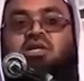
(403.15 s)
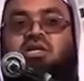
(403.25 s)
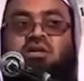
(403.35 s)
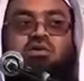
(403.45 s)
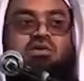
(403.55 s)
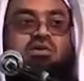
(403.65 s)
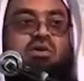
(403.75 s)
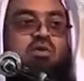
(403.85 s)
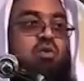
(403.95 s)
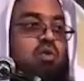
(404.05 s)
সাধারণত
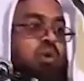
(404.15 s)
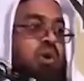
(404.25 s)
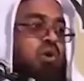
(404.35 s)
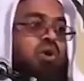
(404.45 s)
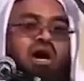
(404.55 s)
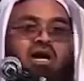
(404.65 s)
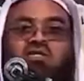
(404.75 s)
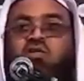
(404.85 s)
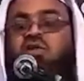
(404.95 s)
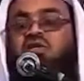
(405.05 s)
কোনো বড়
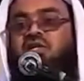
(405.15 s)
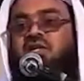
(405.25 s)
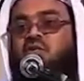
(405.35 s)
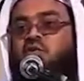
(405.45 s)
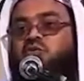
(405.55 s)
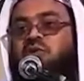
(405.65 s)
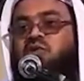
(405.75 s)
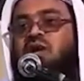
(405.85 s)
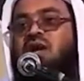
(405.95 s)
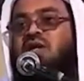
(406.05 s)
কাজ হলে সেখানে
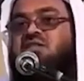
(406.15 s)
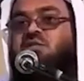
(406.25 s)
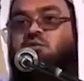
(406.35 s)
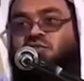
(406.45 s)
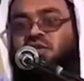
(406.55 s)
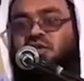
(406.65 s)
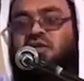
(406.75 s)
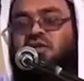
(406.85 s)
খোদবাতুল হাজা পড়তেন